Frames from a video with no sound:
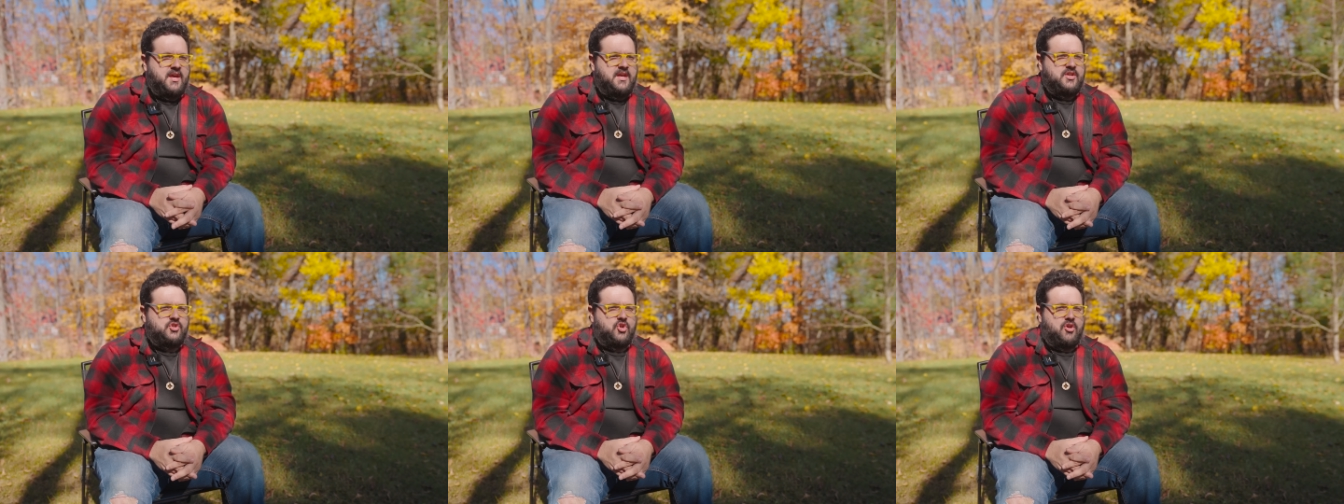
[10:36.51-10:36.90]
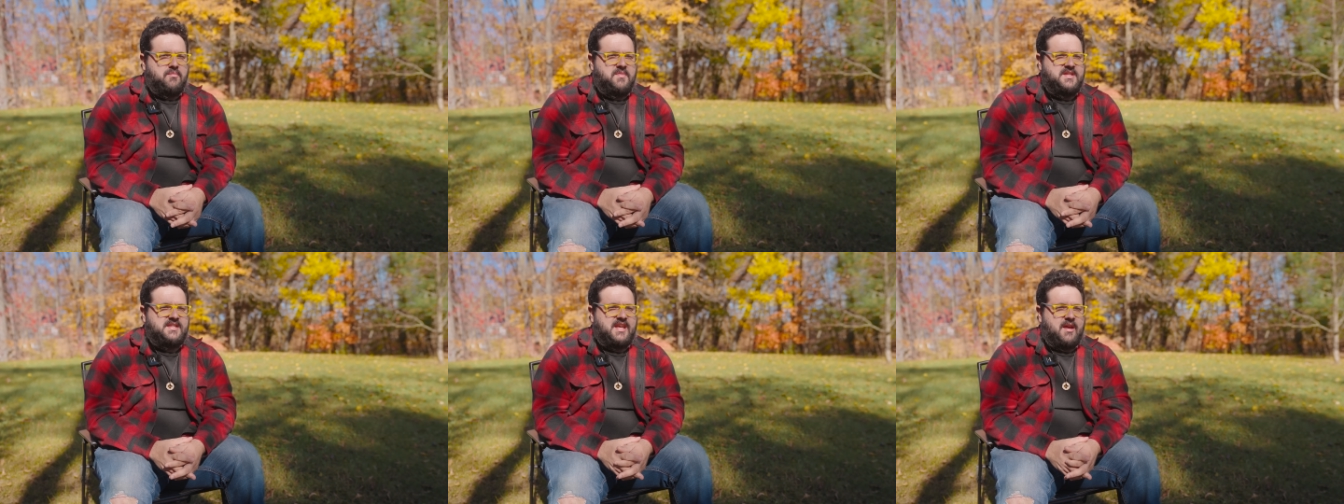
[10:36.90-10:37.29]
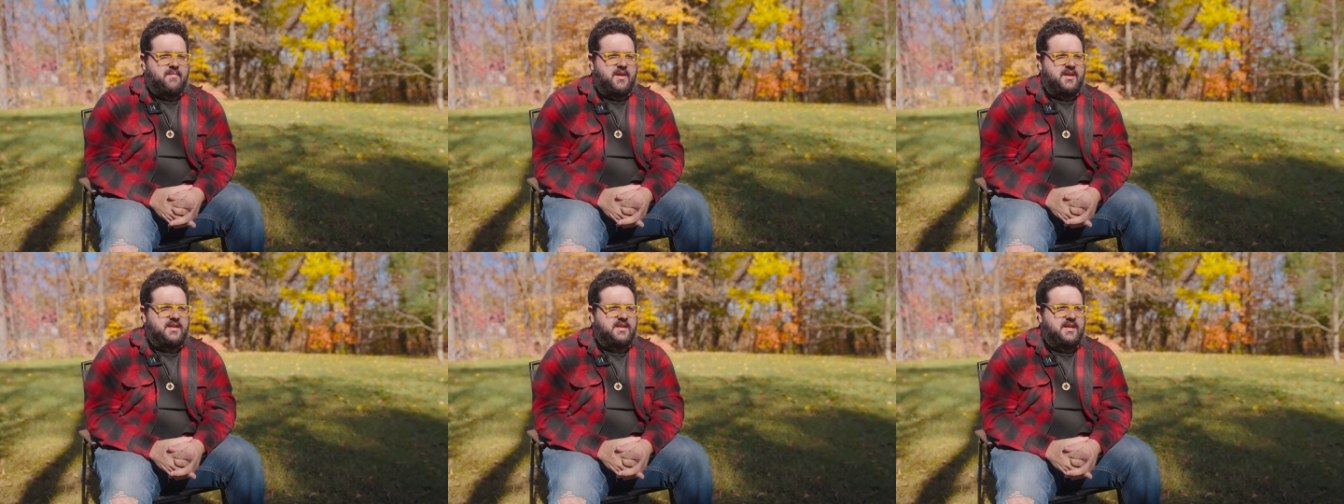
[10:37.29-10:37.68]
C'est un
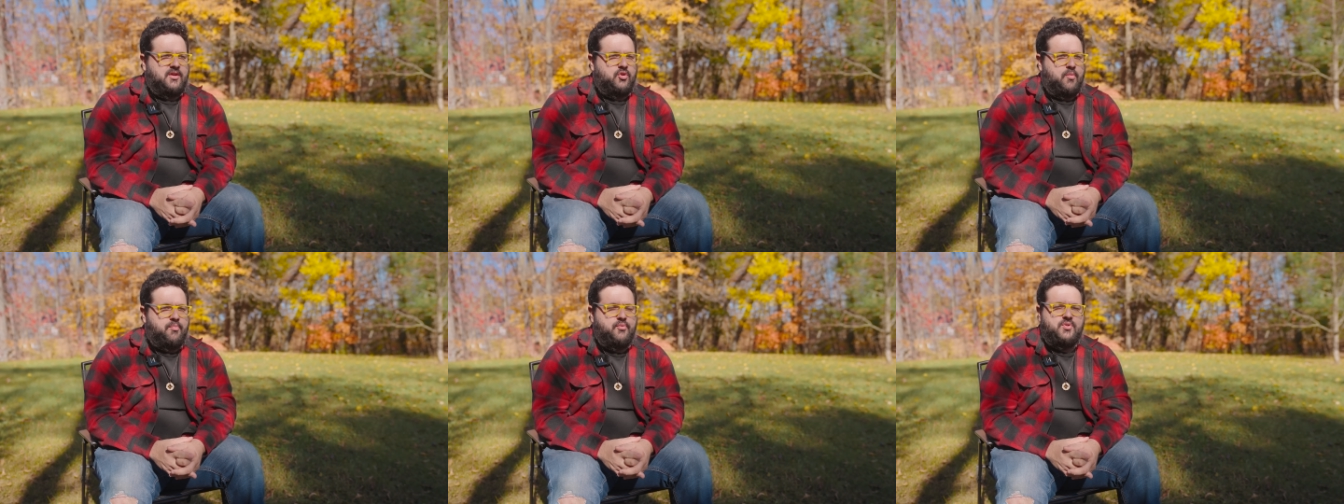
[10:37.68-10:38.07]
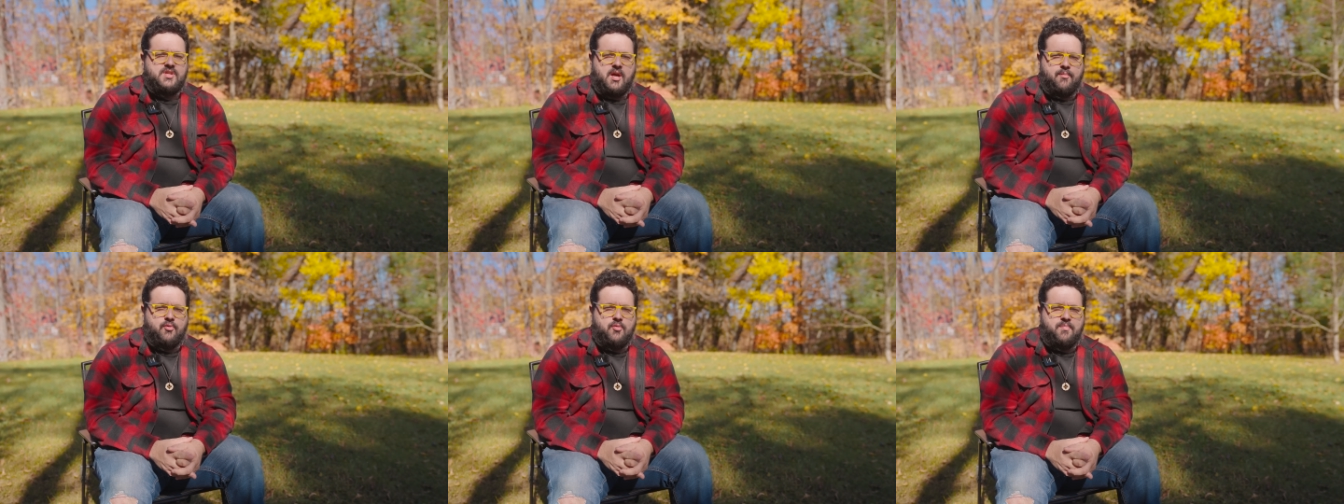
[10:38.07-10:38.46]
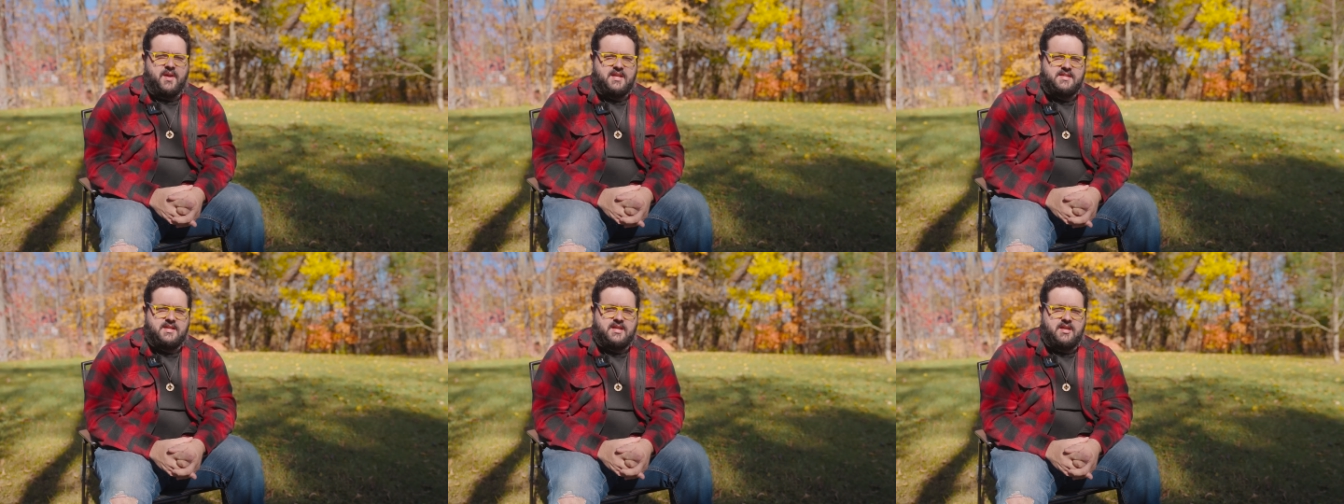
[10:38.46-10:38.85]
médicament qui est de plus en plus
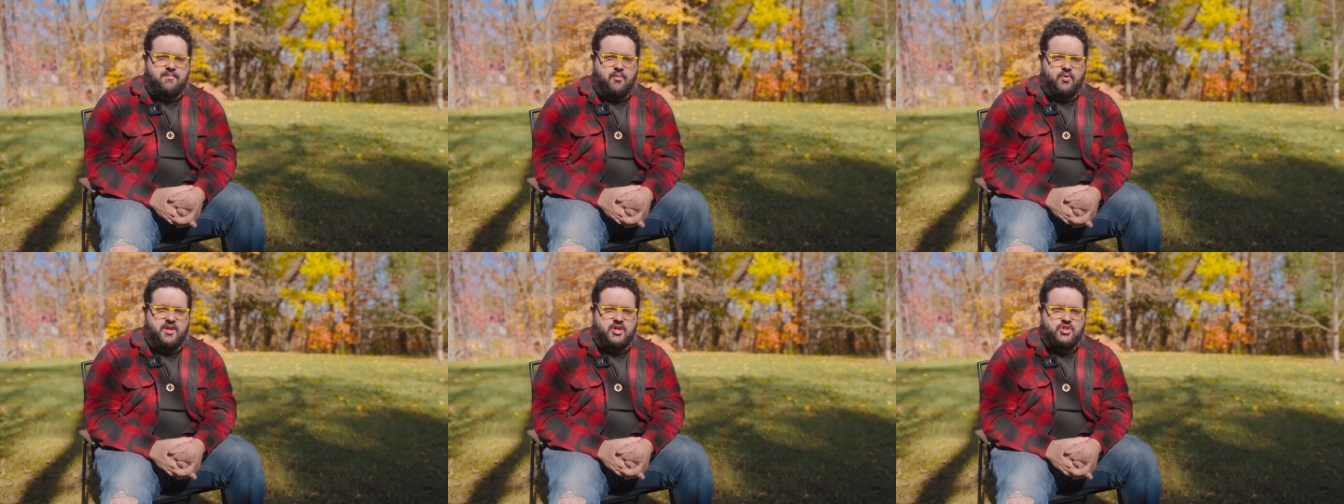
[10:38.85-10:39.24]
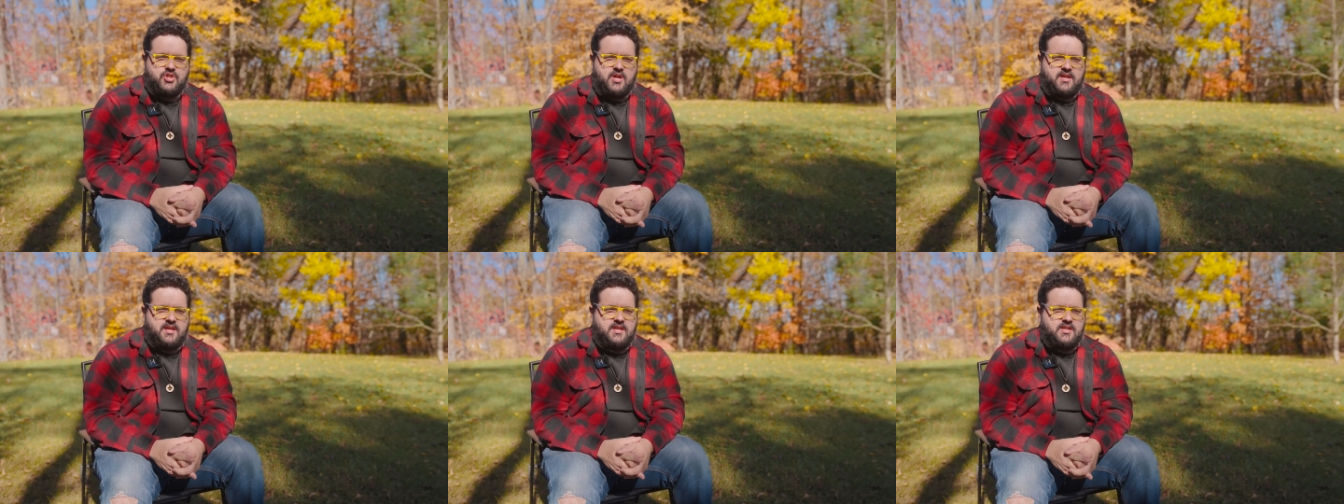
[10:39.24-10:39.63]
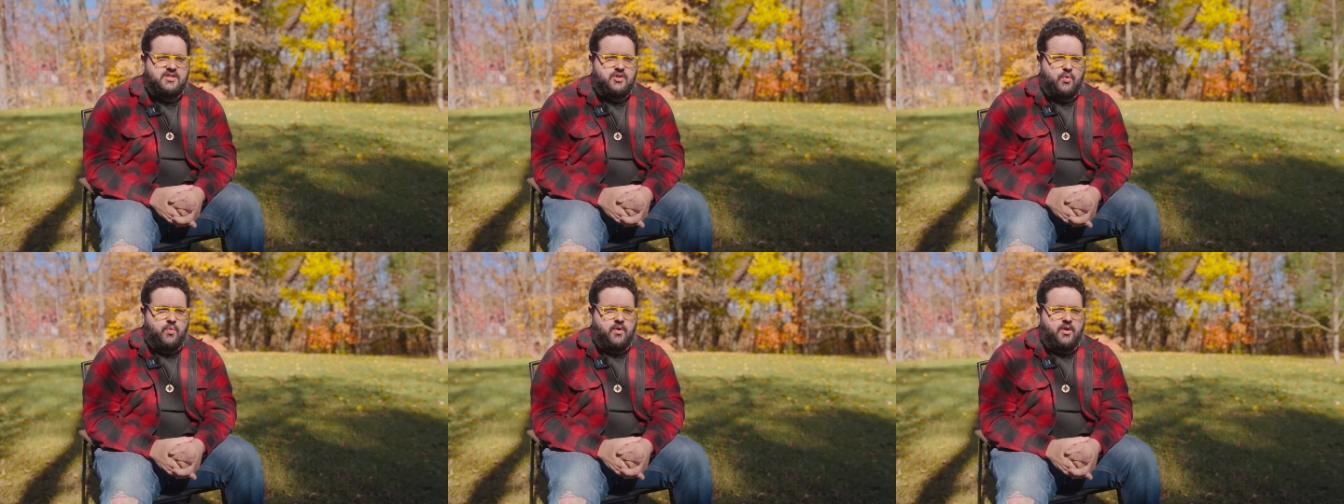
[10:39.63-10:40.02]
prescrit pour les gens qui
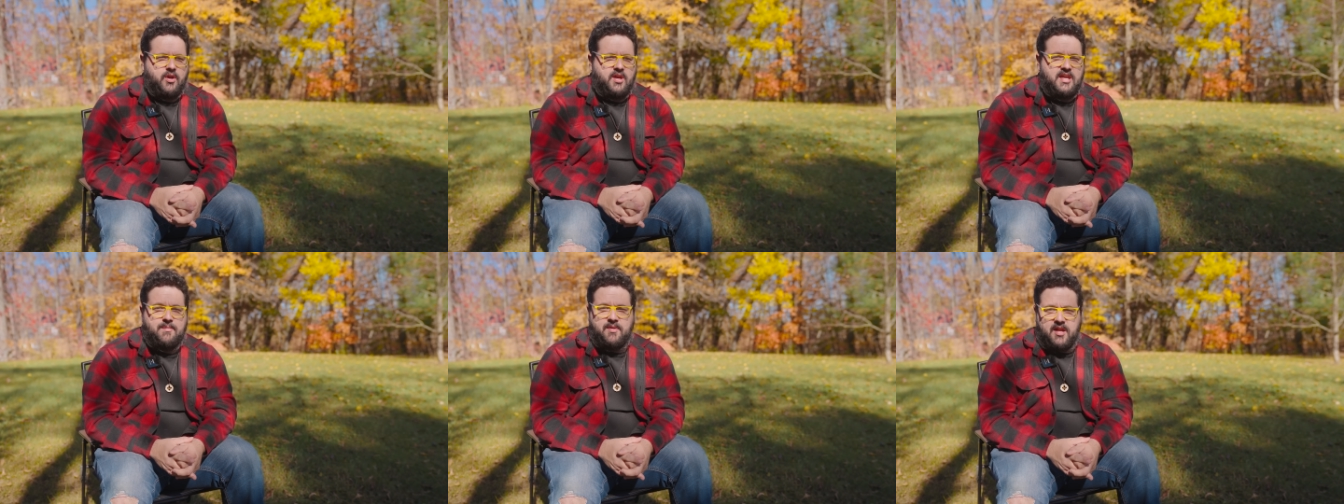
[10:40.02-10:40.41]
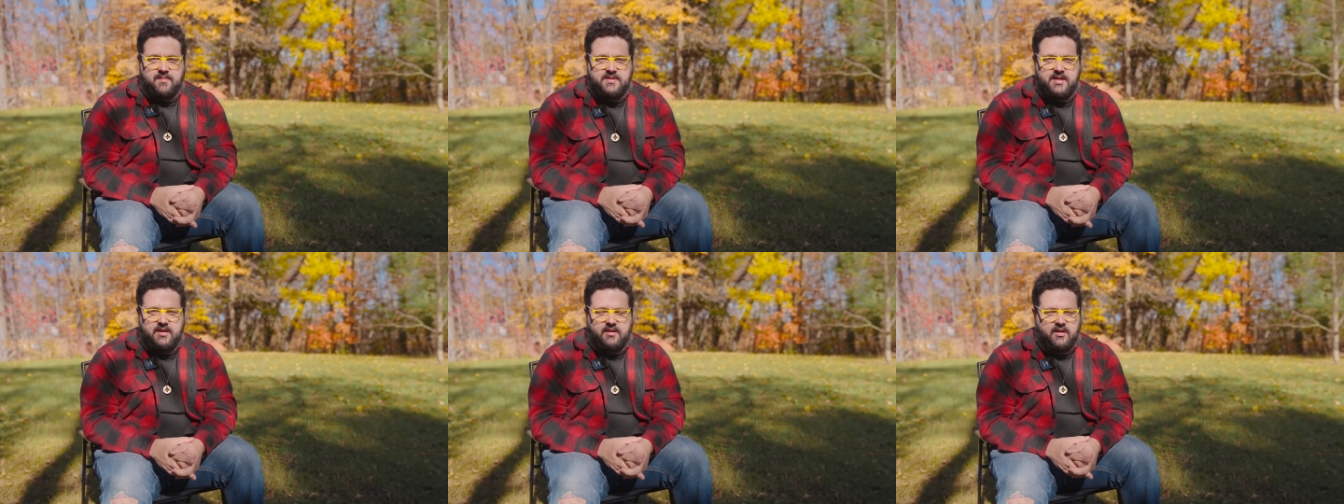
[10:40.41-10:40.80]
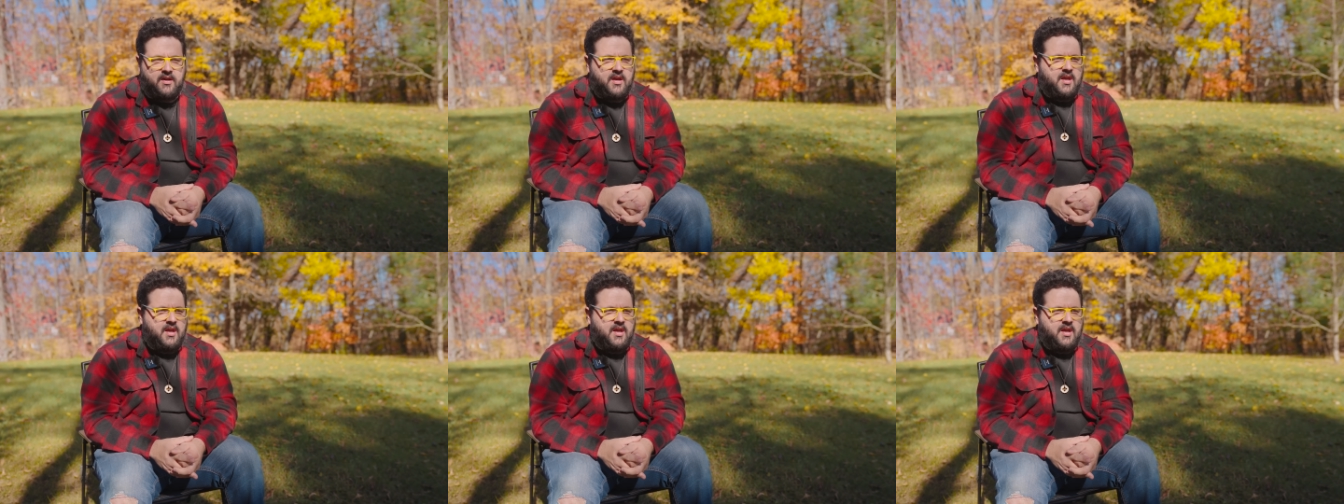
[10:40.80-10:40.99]
sont épileptiques.